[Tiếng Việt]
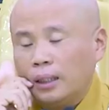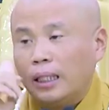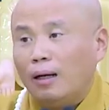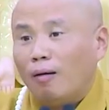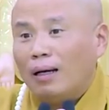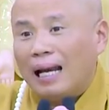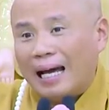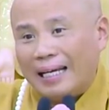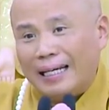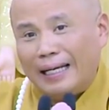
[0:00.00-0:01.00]
Cái lối
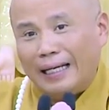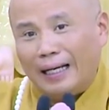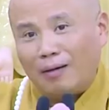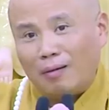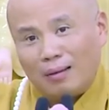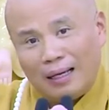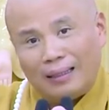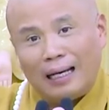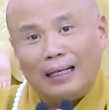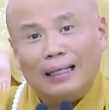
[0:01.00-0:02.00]
lạy này là của thầy
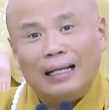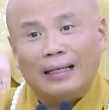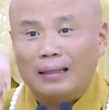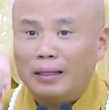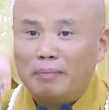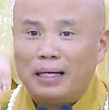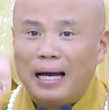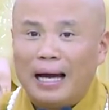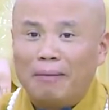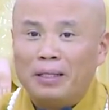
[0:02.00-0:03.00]
Tánh, thầy tìm
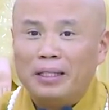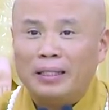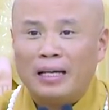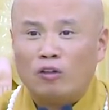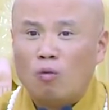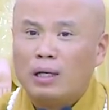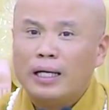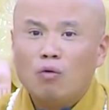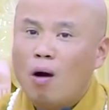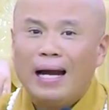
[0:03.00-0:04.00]
ra. Bởi vì thầy tổn
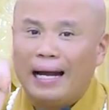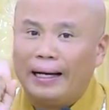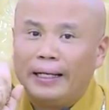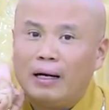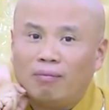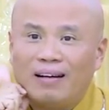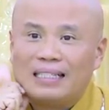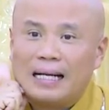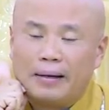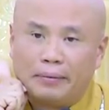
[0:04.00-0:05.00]
khí quá nặng khi đọc Lăng
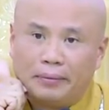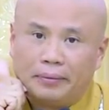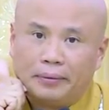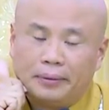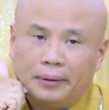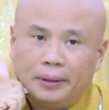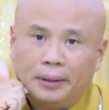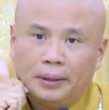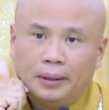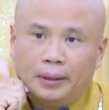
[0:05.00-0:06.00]
Sao.
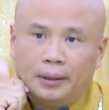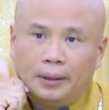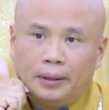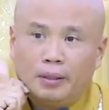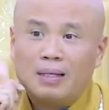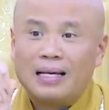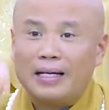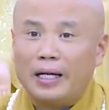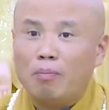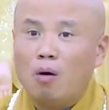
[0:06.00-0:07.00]
Nhưng mà thầy
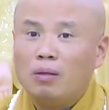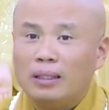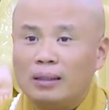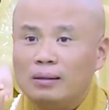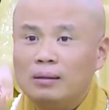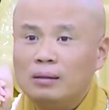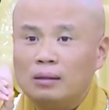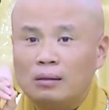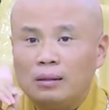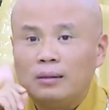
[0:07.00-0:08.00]
niệm 4 chữ
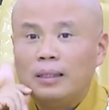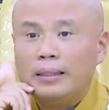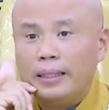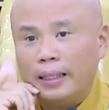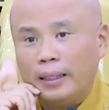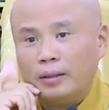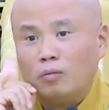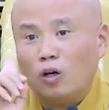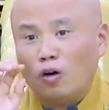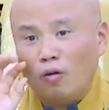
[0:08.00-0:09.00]
từ trước đến giờ.
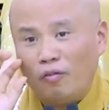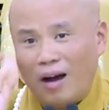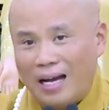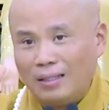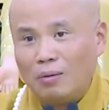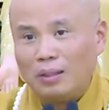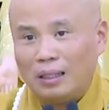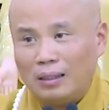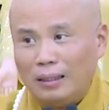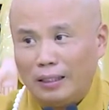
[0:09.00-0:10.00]
Chúng tôi nói phải 6
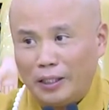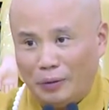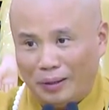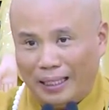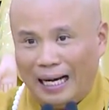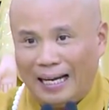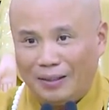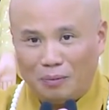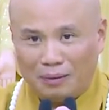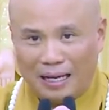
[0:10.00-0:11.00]
chữ, cho nên điều chỉnh lại một
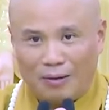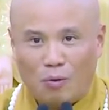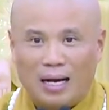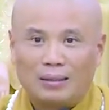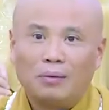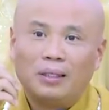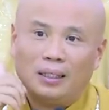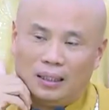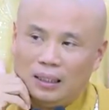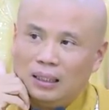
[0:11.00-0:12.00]
chút, thầy qua 6 chữ.